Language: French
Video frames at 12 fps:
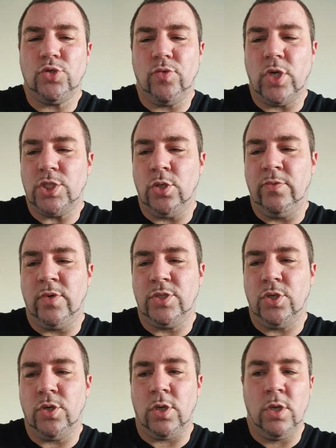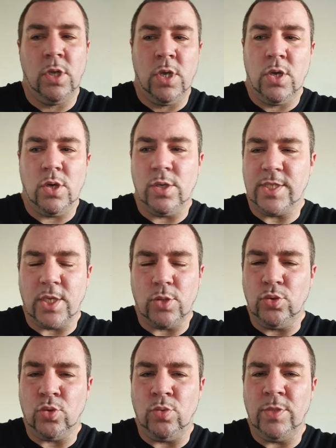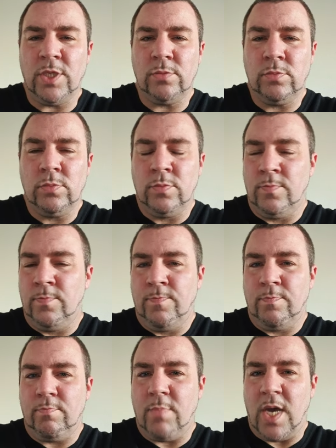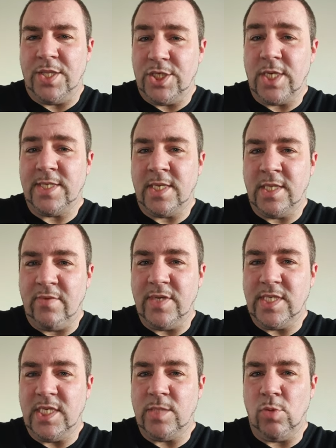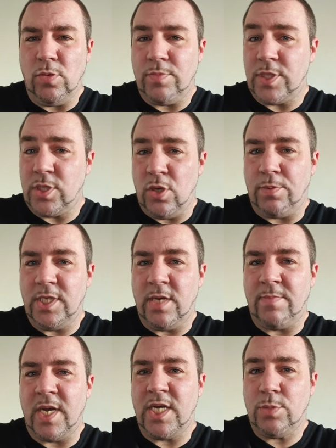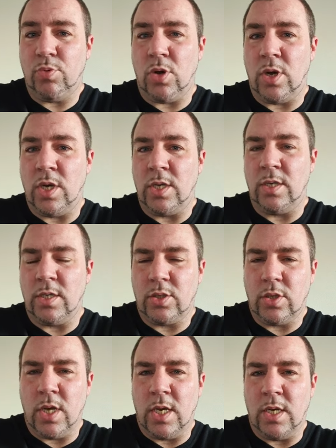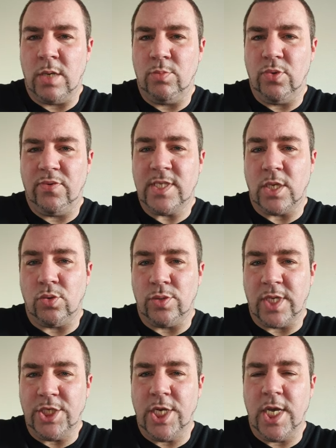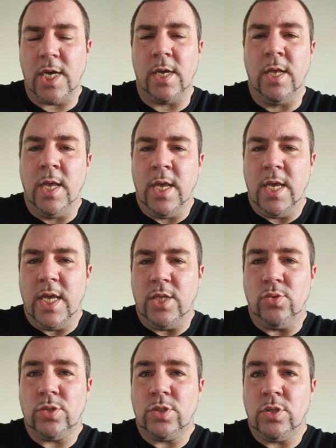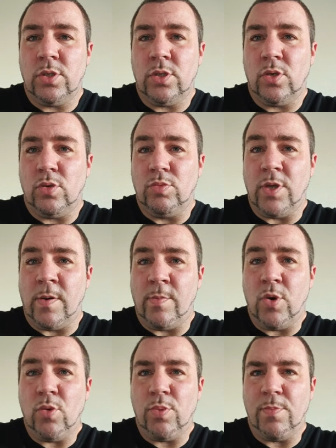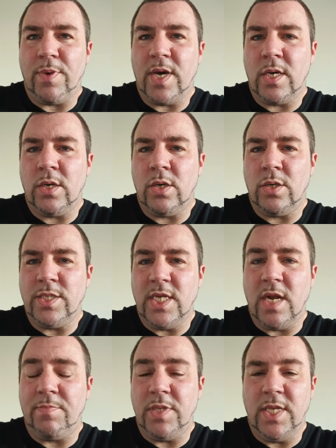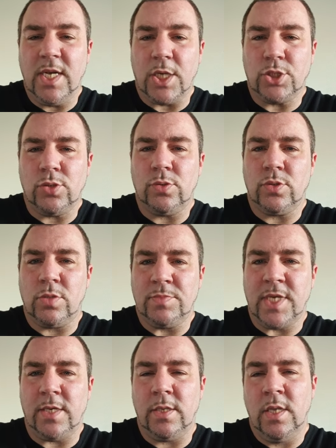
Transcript: veux acheter une voiture, euh, ça coûte combien bah, Déjà c'est un investissement, parce que le prix d'un mariage pour un, buffet, ça coûte très cher. Et donc euh, au bout d'un moment, on ne peut pas euh, dilapider l'argent comme ça,